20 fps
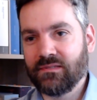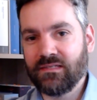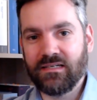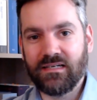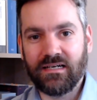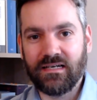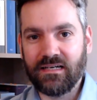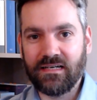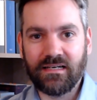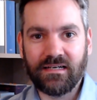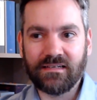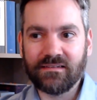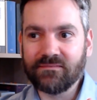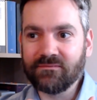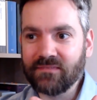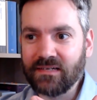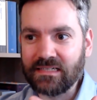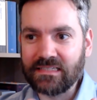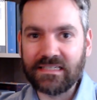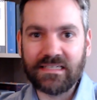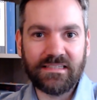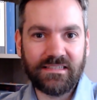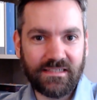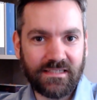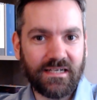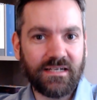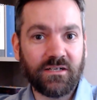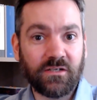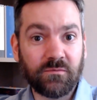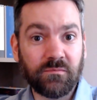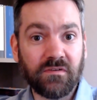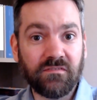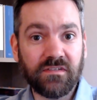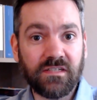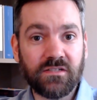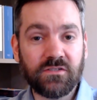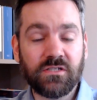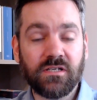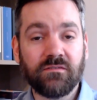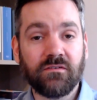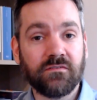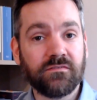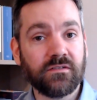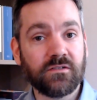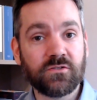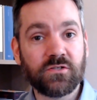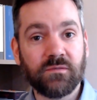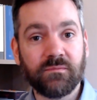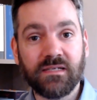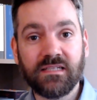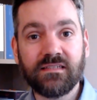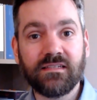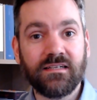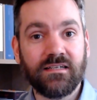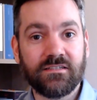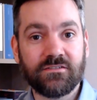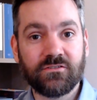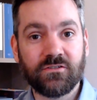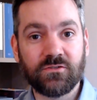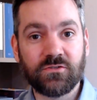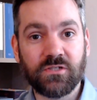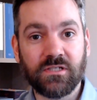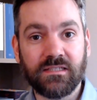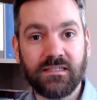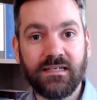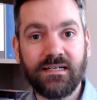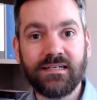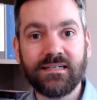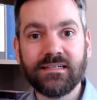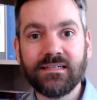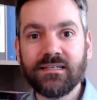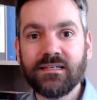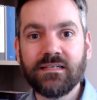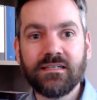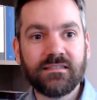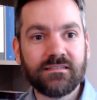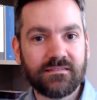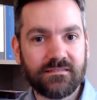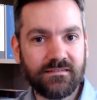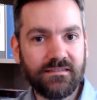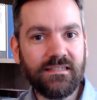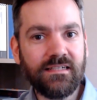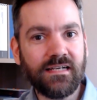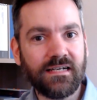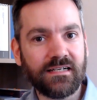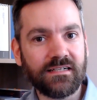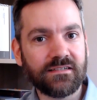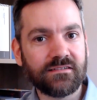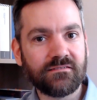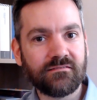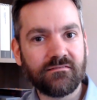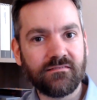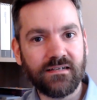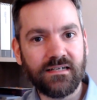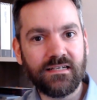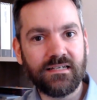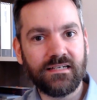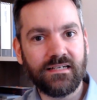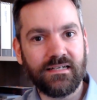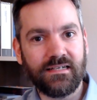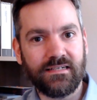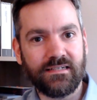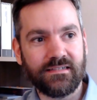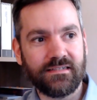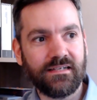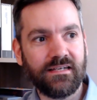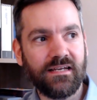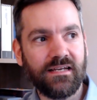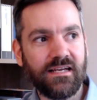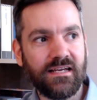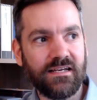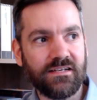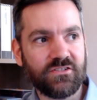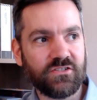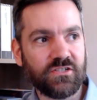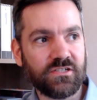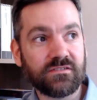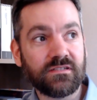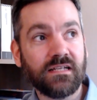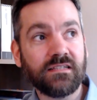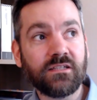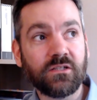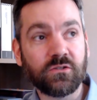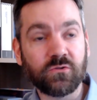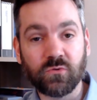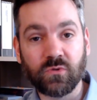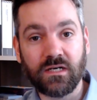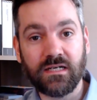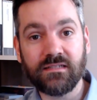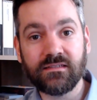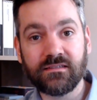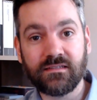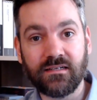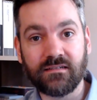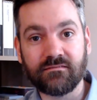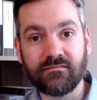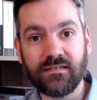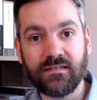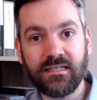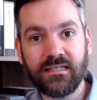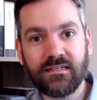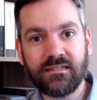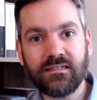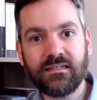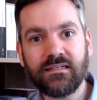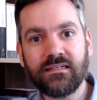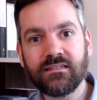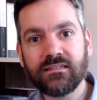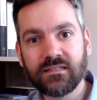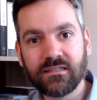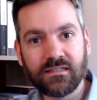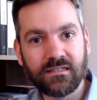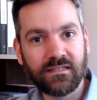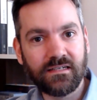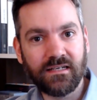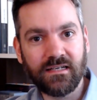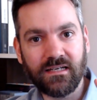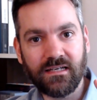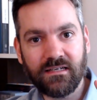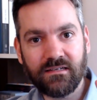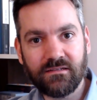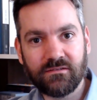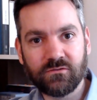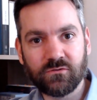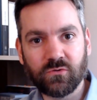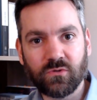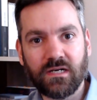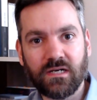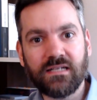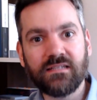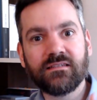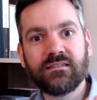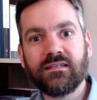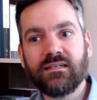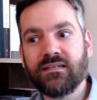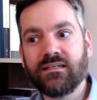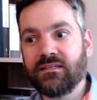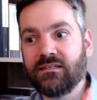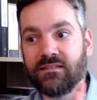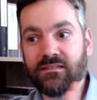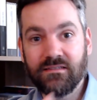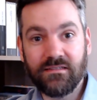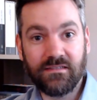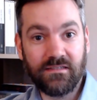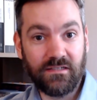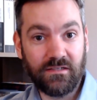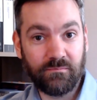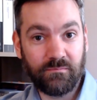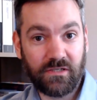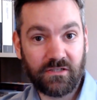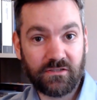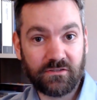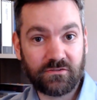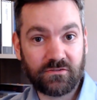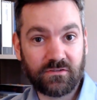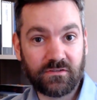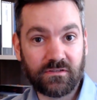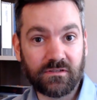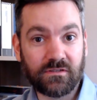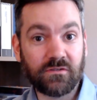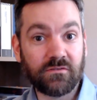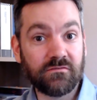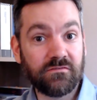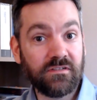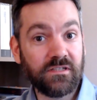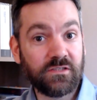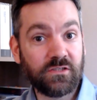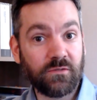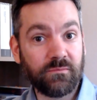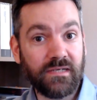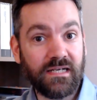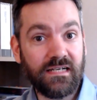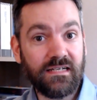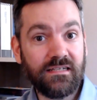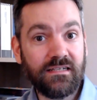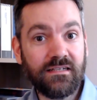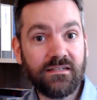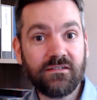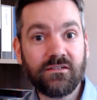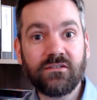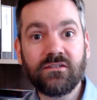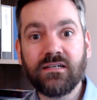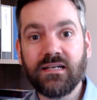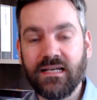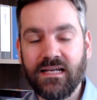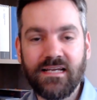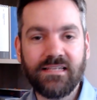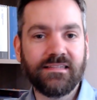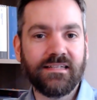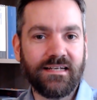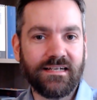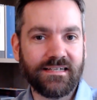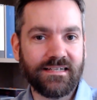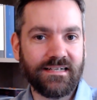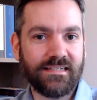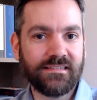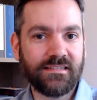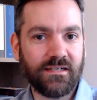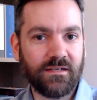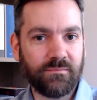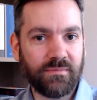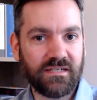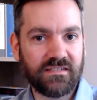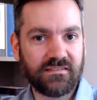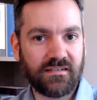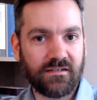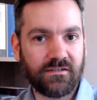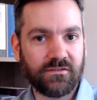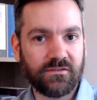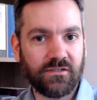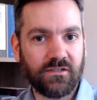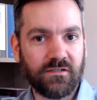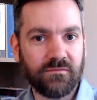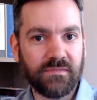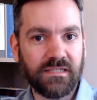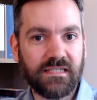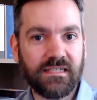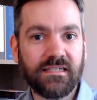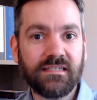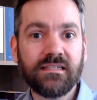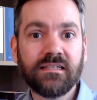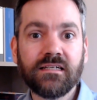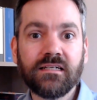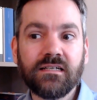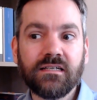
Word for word: a, a criticare, come vi dicevo, ferocemente la società, sia quella che c'è stata durante la guerra e durante il post conflitto bellico e nella grande ripresa economica,